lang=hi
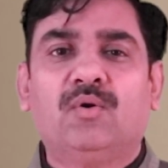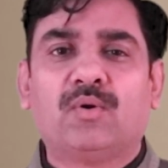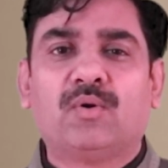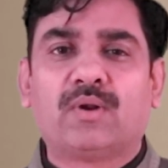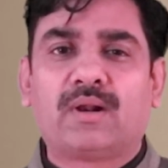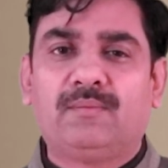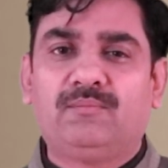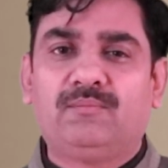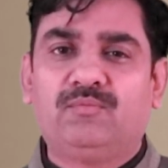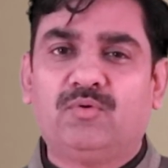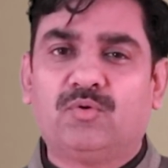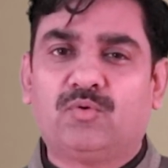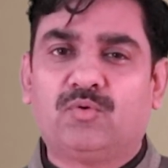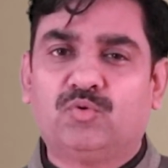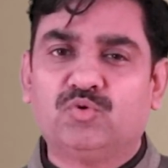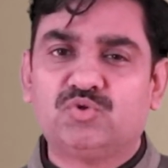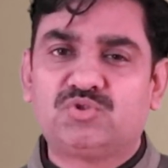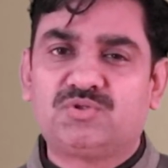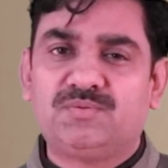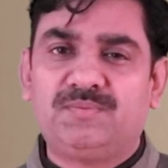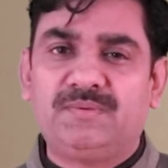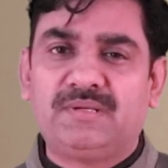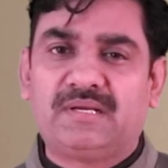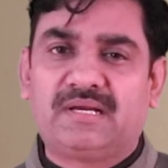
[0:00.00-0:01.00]
और अब वो
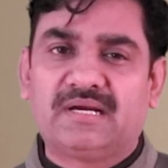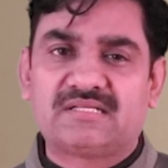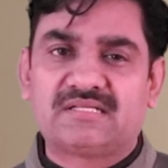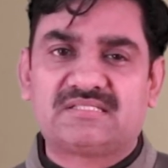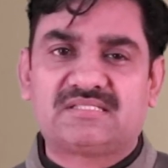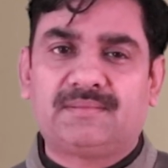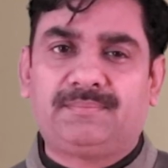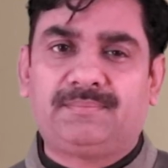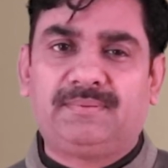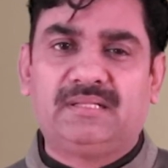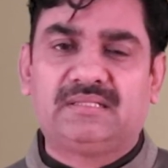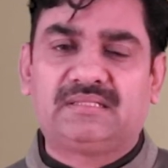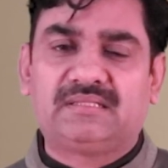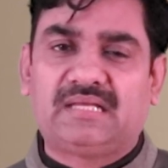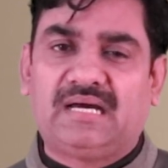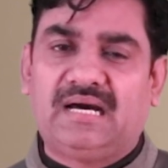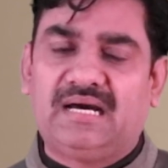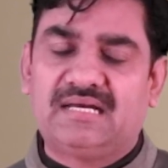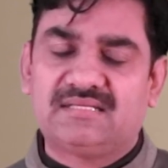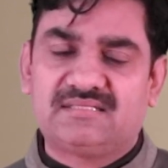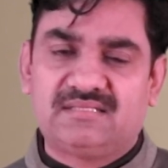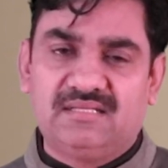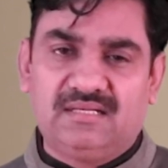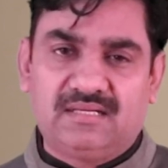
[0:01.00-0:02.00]
कुछ भी कर सफलता
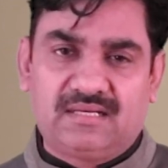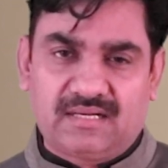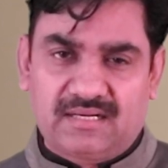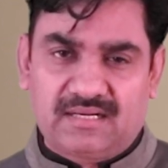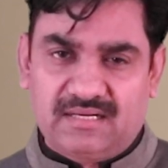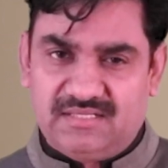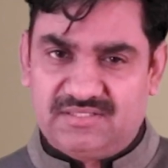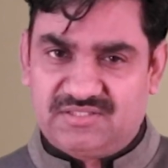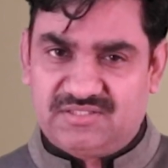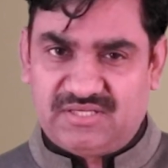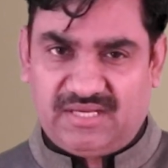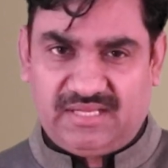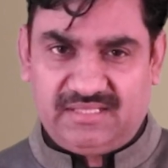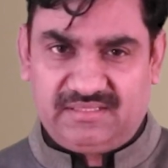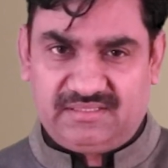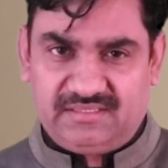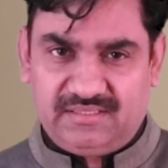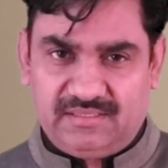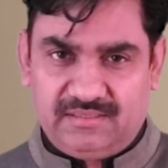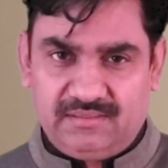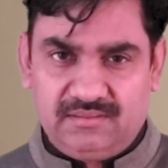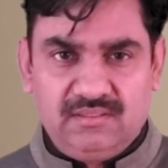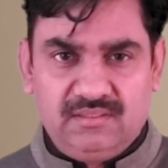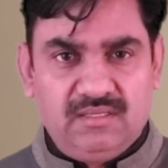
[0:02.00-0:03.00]
हासिल करना
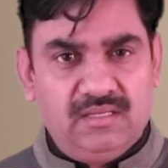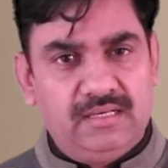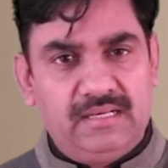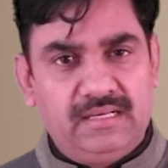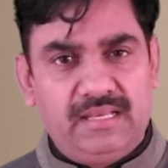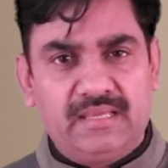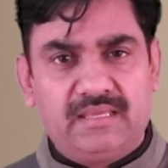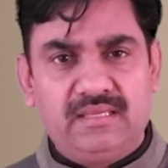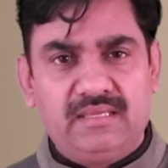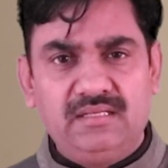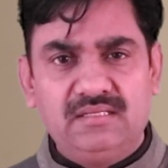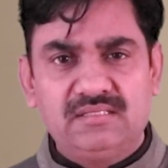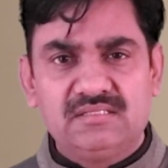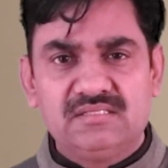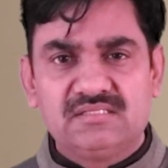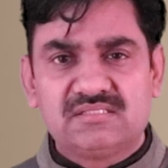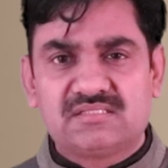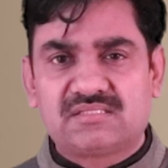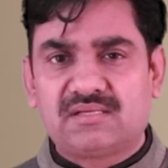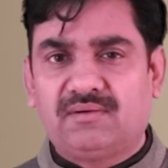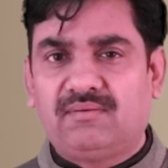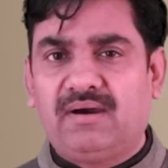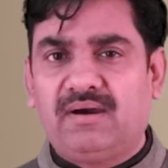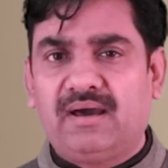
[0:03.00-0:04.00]
चाहते हैं लेकिन
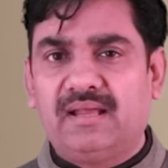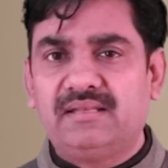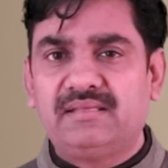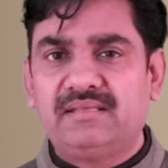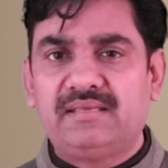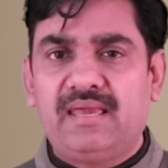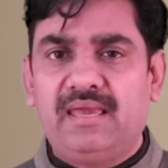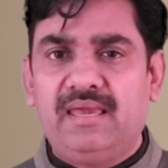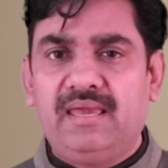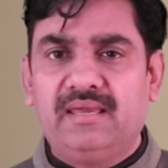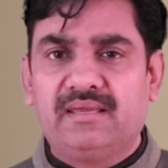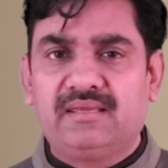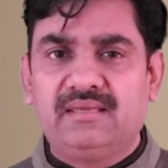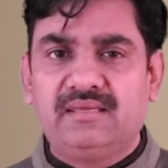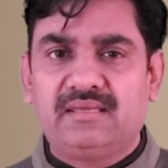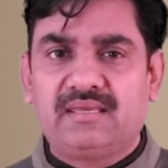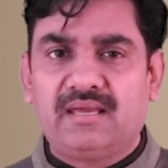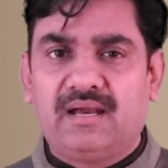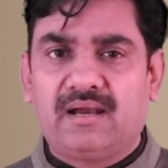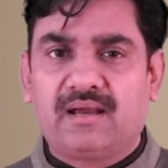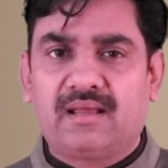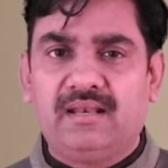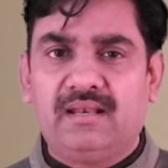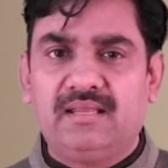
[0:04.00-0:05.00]
सवाल यह है कि
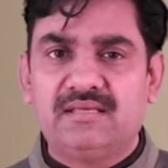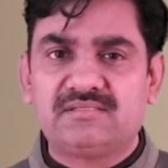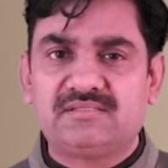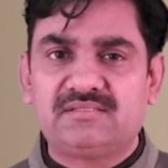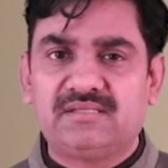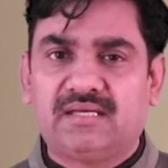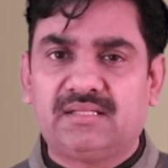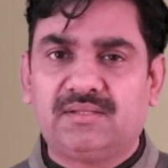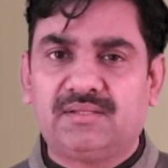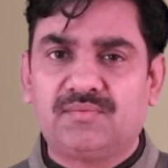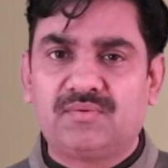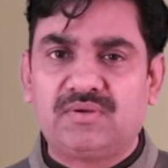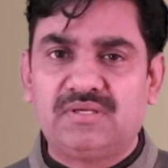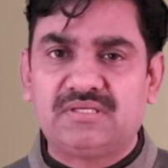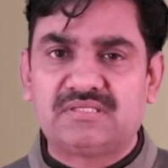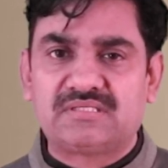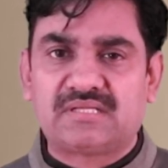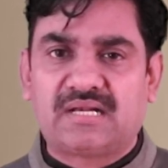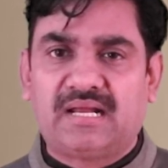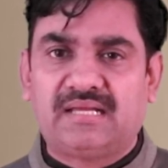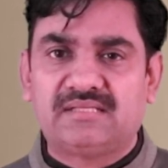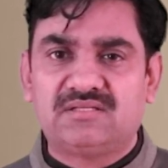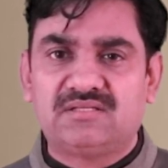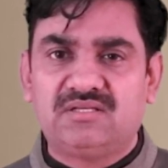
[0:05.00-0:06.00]
क्या अखिलेश यादव की इस
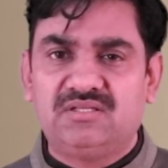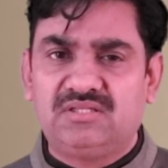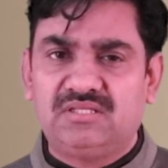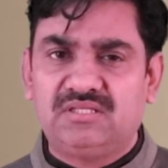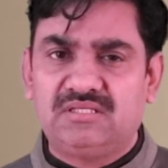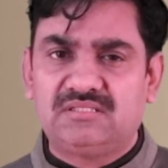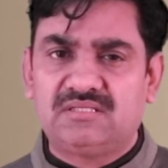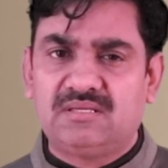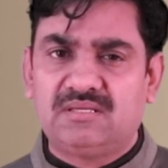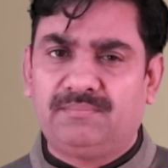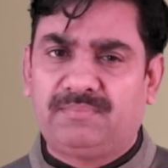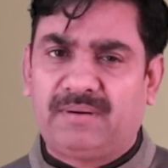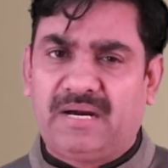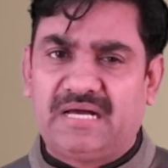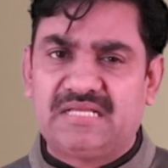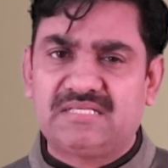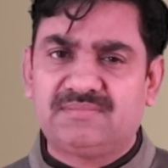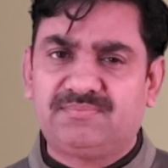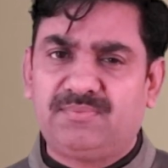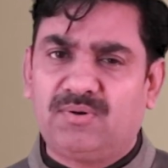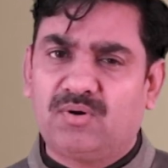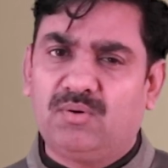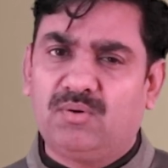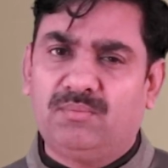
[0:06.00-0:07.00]
राजनीति से
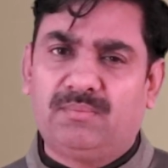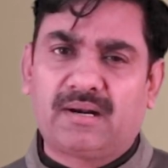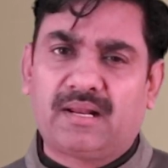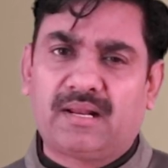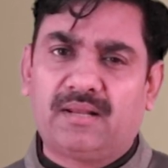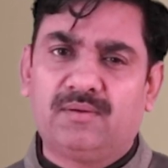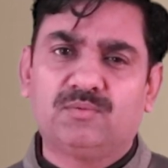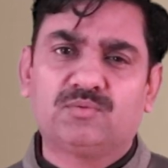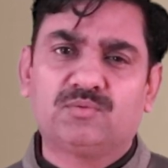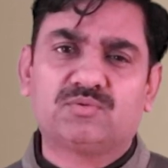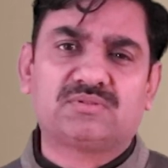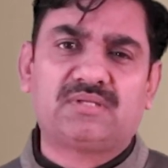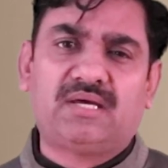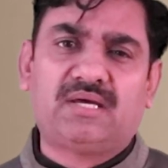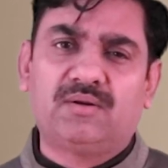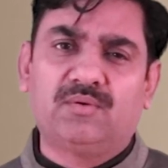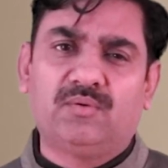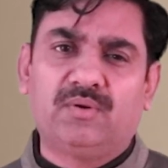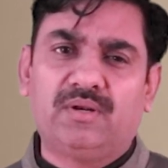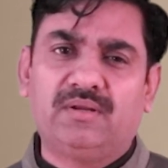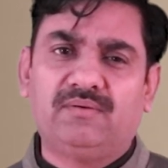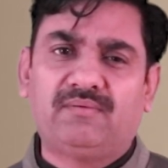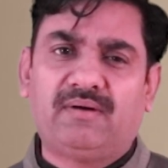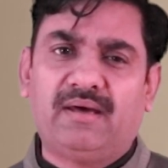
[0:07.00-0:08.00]
भाजपा को बड़ा नुकसान
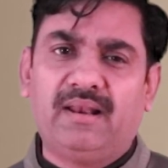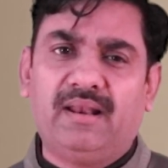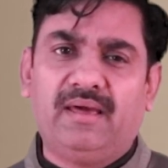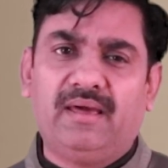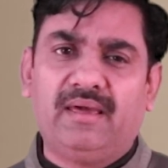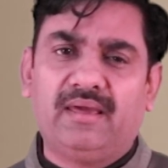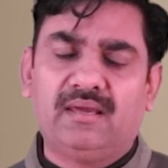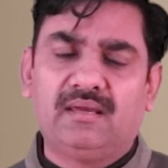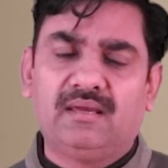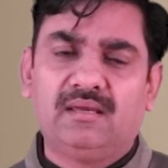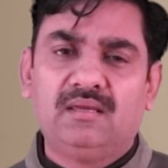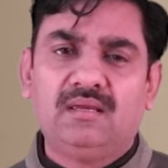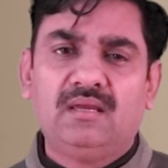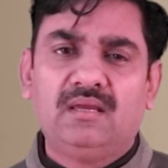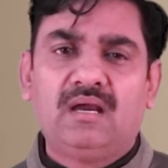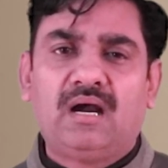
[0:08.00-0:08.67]
होने वाला है